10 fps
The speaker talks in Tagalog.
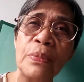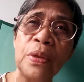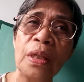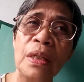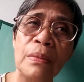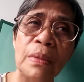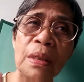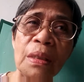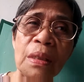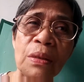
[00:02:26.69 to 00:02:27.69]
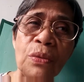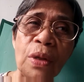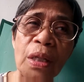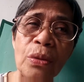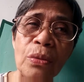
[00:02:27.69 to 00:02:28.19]
pwede naman ko
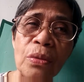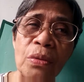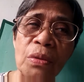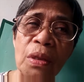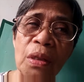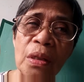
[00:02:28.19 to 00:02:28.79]
kayong